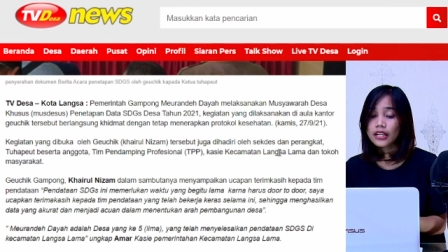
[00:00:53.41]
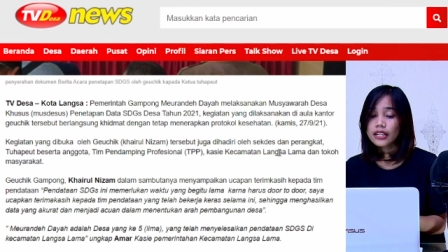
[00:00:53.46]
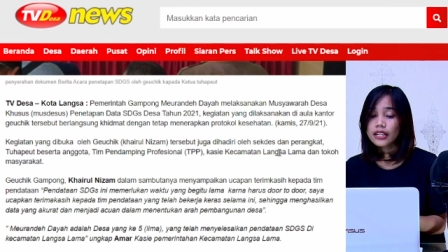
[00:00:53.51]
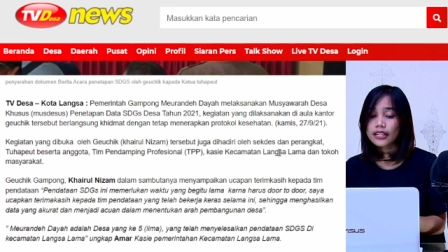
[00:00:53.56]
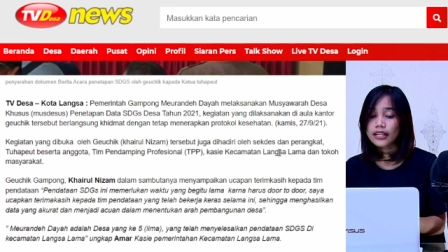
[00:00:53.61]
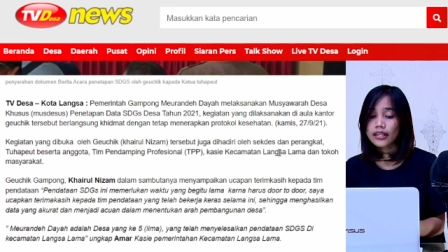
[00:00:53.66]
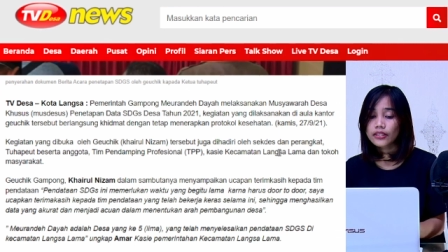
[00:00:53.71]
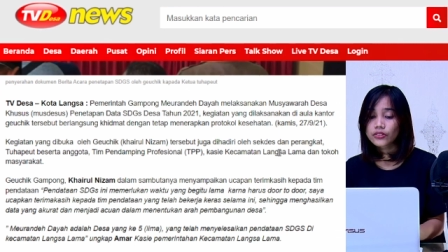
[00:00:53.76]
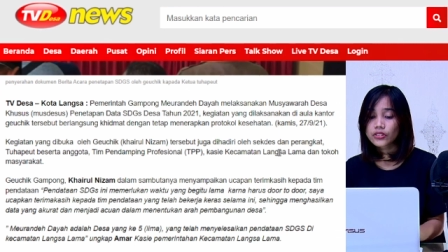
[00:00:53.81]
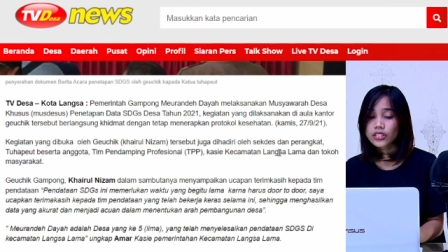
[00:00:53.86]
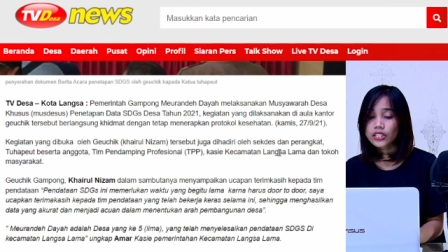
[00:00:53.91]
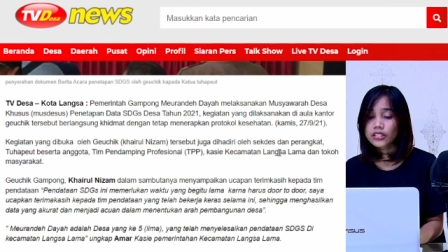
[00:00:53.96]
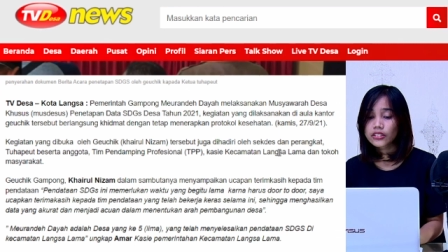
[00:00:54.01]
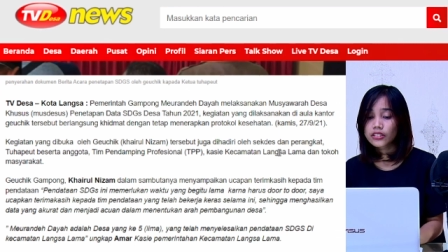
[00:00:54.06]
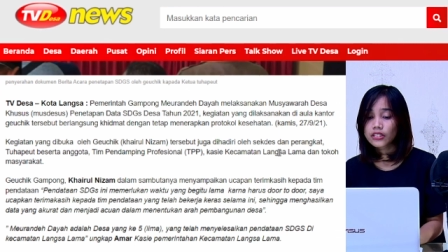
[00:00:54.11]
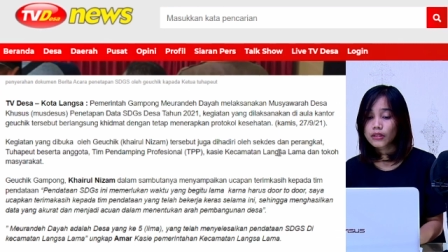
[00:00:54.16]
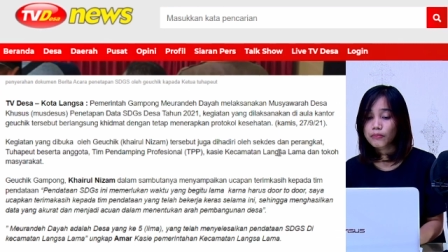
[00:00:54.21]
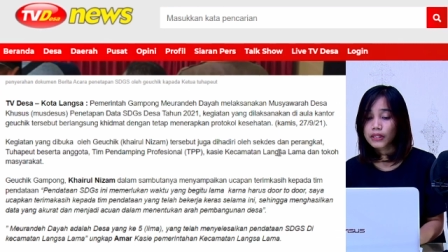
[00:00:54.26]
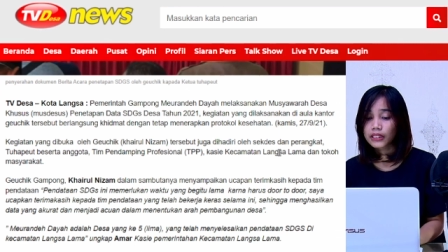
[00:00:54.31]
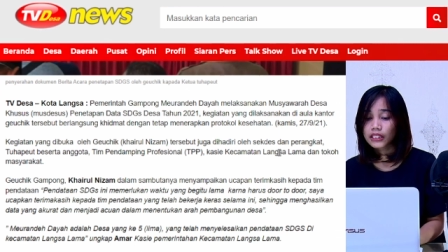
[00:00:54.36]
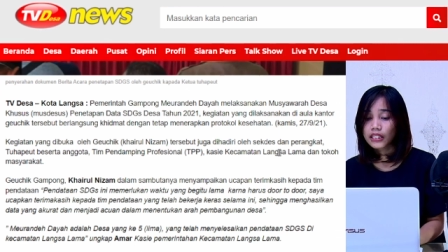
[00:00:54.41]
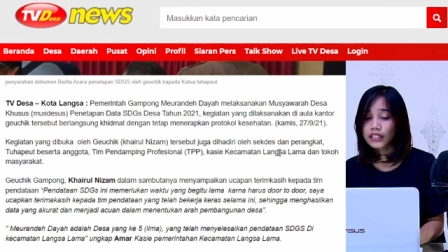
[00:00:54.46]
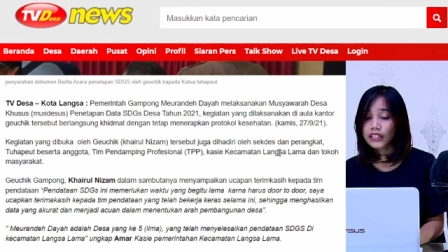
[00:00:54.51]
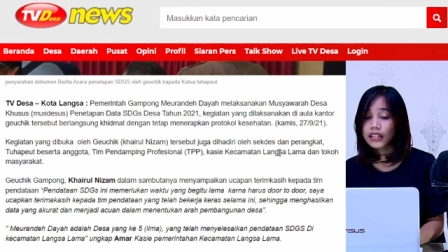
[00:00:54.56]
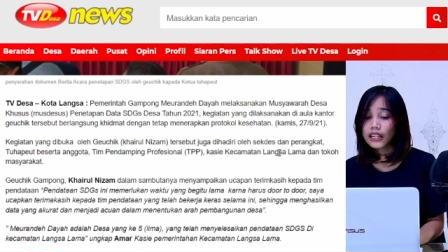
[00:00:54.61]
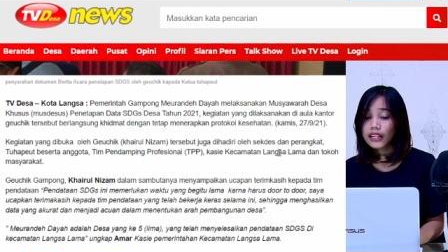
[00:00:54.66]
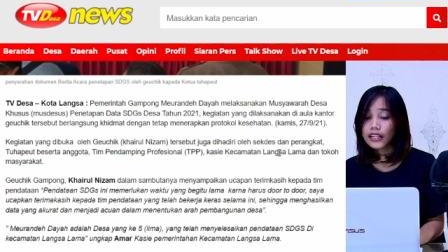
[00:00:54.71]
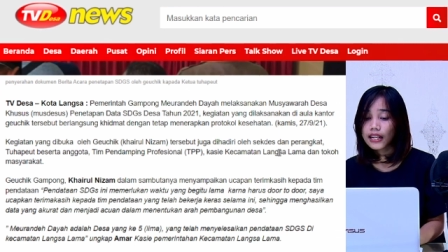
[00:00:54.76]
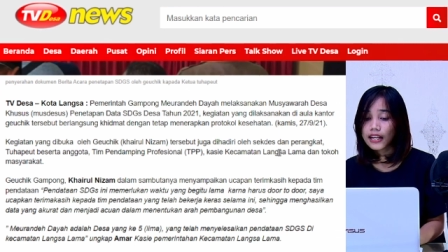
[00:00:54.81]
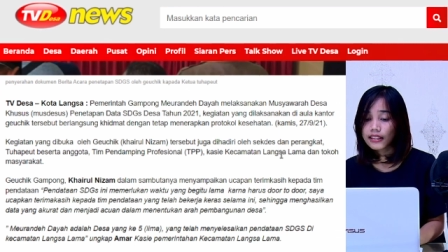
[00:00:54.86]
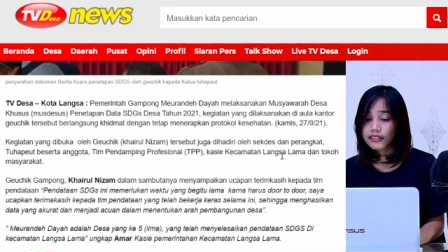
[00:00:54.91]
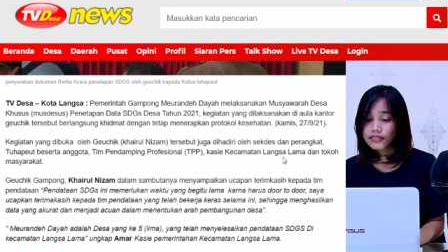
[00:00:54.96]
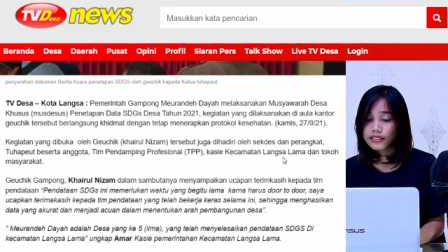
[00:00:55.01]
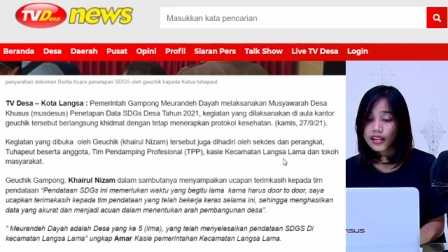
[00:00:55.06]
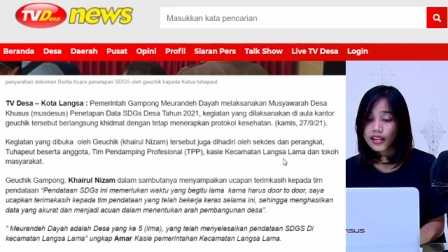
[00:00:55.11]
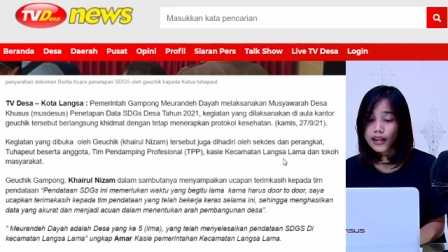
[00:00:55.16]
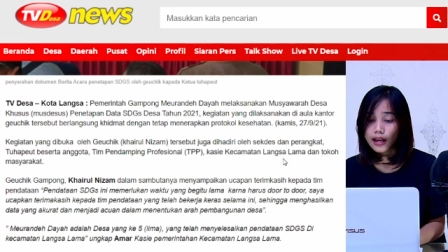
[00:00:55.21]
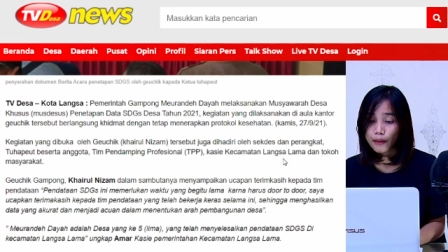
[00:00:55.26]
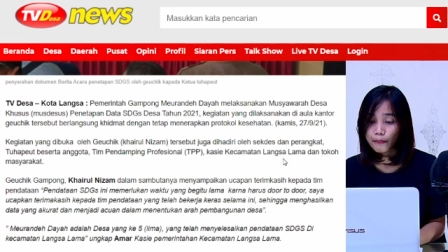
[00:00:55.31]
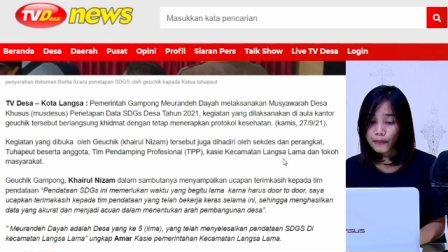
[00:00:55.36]
Kasih Kecamatan
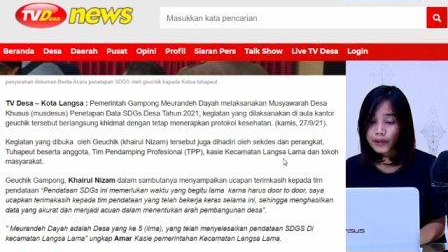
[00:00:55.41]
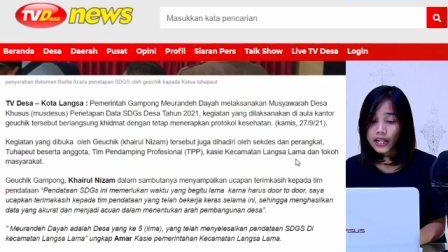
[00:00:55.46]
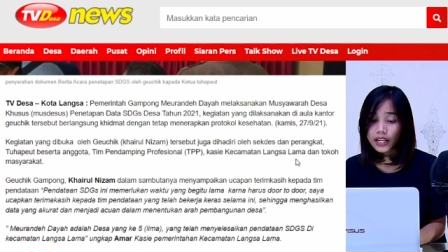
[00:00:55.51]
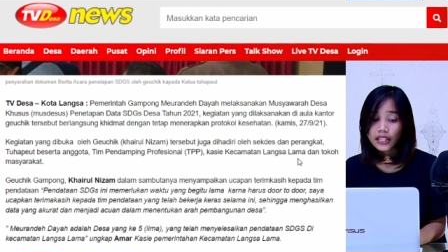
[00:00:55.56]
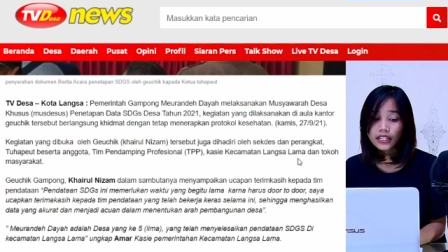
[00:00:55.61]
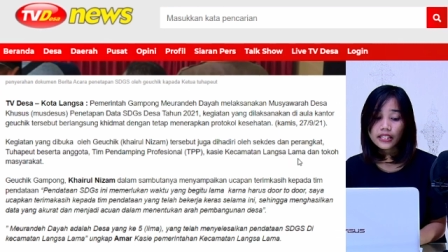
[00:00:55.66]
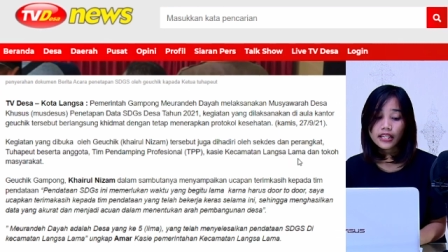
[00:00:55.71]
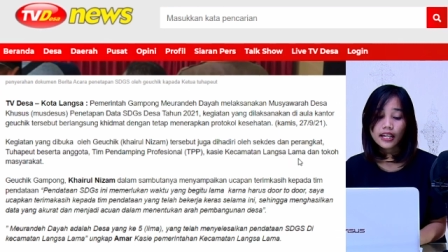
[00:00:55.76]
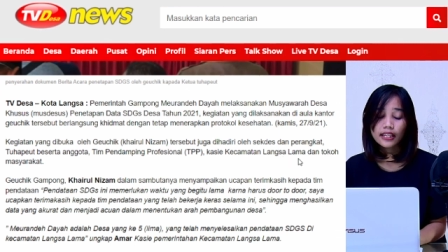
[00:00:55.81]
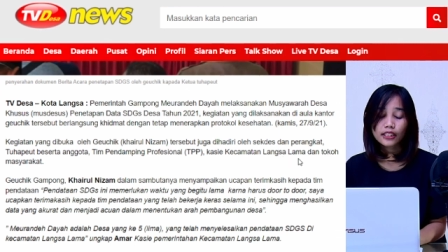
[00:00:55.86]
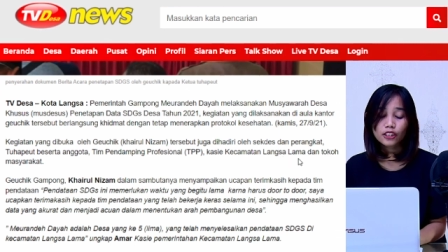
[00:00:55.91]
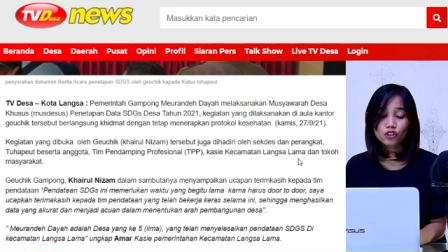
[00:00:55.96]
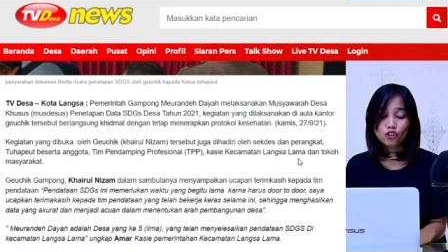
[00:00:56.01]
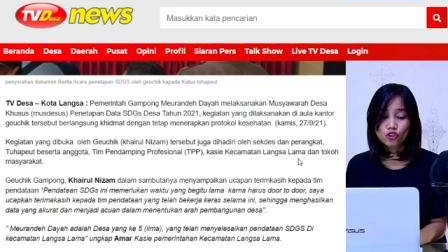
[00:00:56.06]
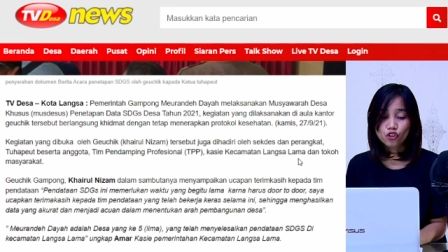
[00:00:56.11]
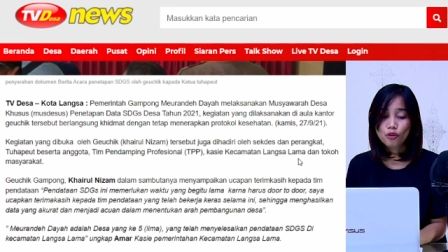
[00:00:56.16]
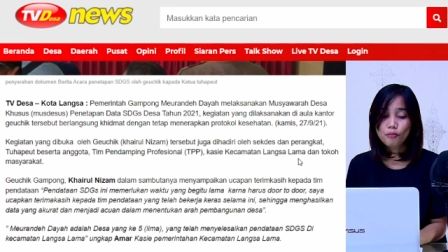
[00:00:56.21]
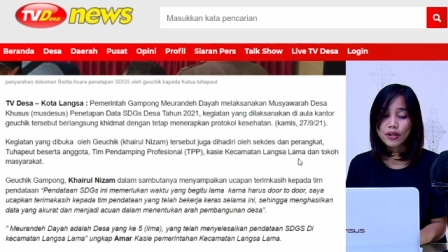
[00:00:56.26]
Langsalama dan tokoh